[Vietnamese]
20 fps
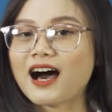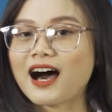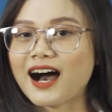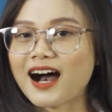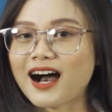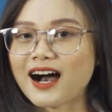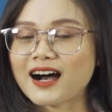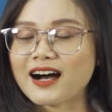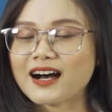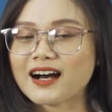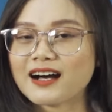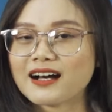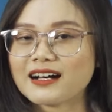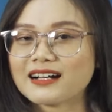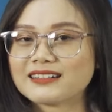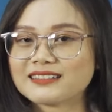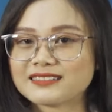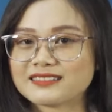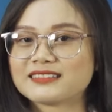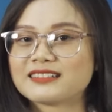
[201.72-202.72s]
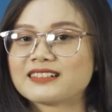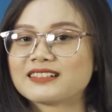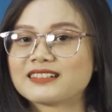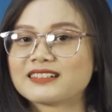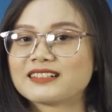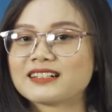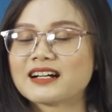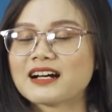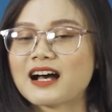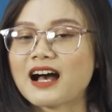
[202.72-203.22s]
à,
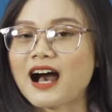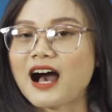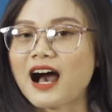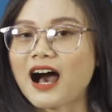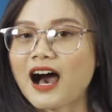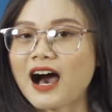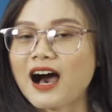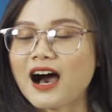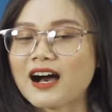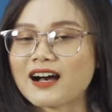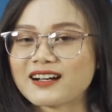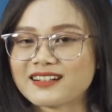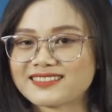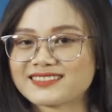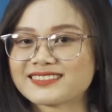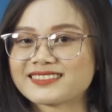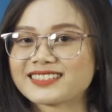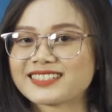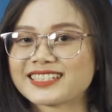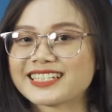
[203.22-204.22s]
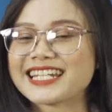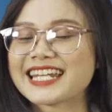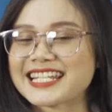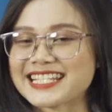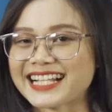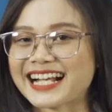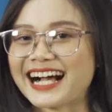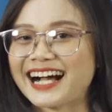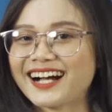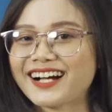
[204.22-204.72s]
à, ý
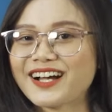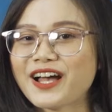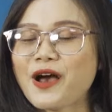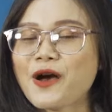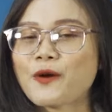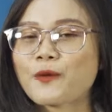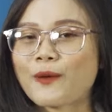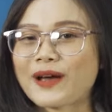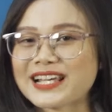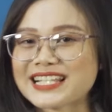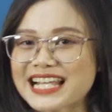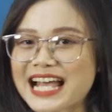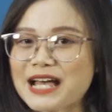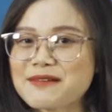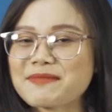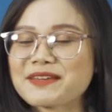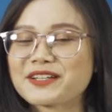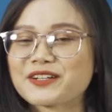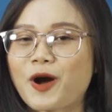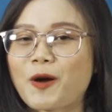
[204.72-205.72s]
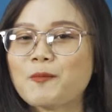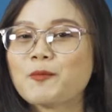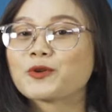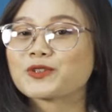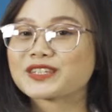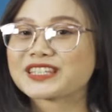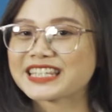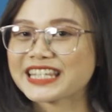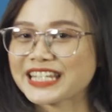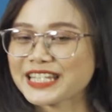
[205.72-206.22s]
desu Ngoài ra mình có
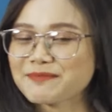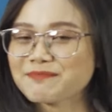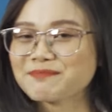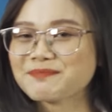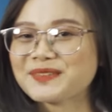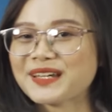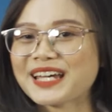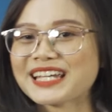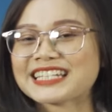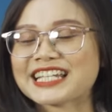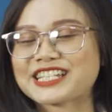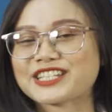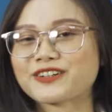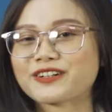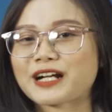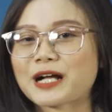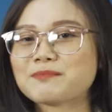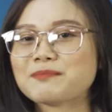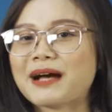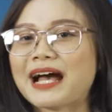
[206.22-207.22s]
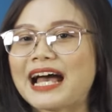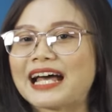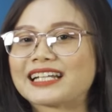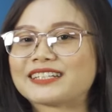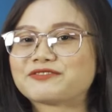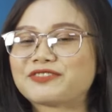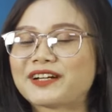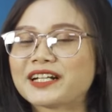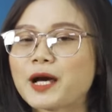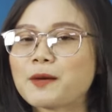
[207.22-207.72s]
một tip để cho các
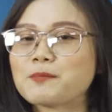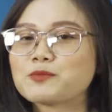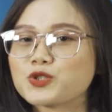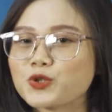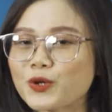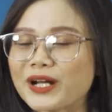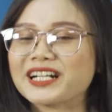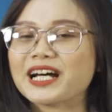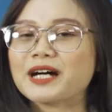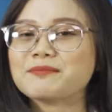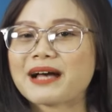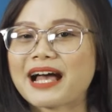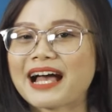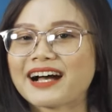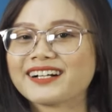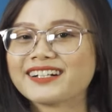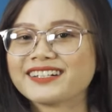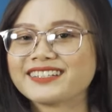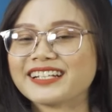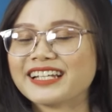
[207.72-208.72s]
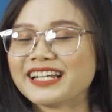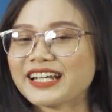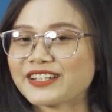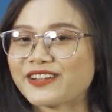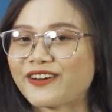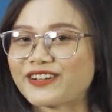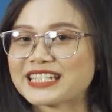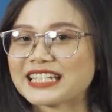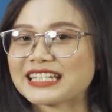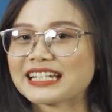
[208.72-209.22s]
bạn phát âm chuẩn âm ha hơn.
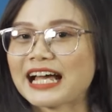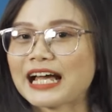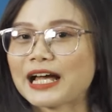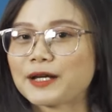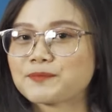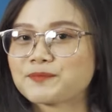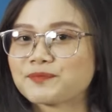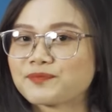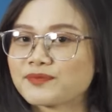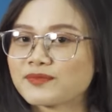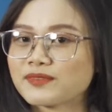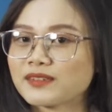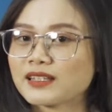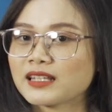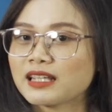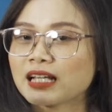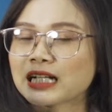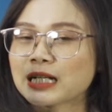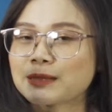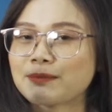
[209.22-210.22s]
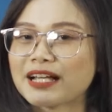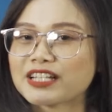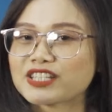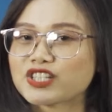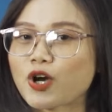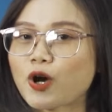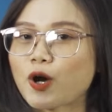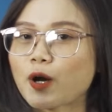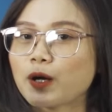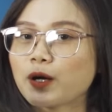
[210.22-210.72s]
Đó chính là các bạn
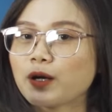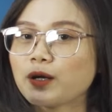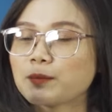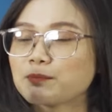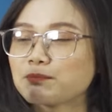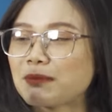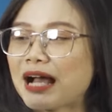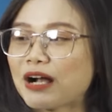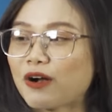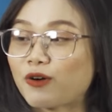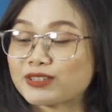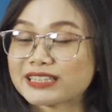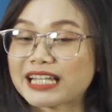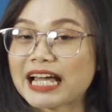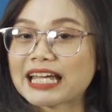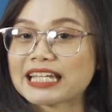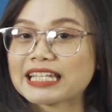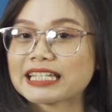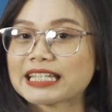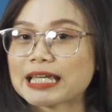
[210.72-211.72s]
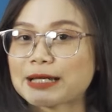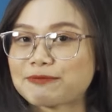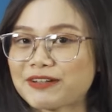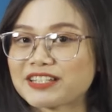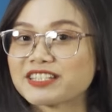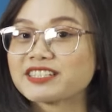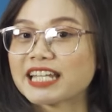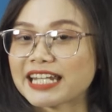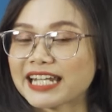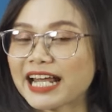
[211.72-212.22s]
cho ba ngón tay kẹp
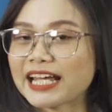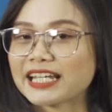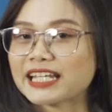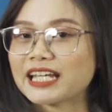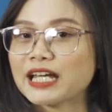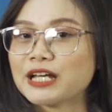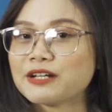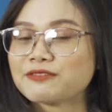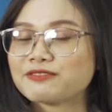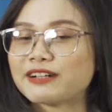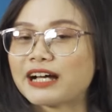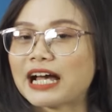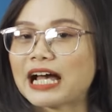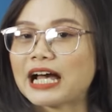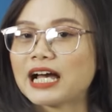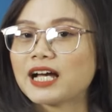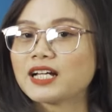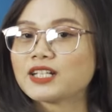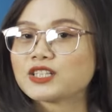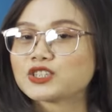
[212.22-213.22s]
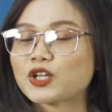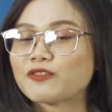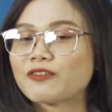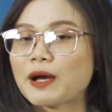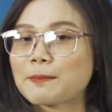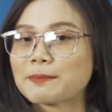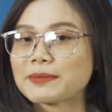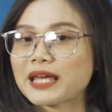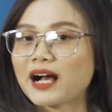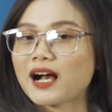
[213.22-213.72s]
vào như thế này và cho
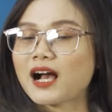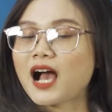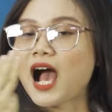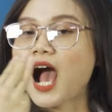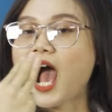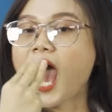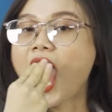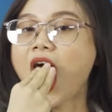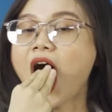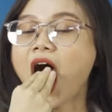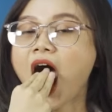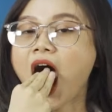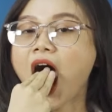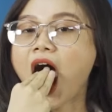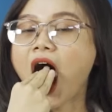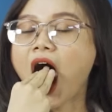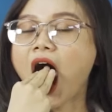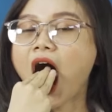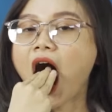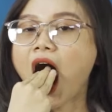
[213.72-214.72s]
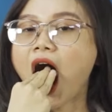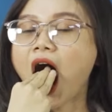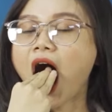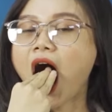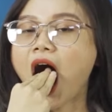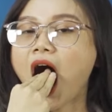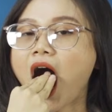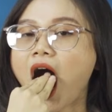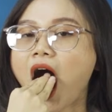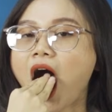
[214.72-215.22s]
vào miệng. À,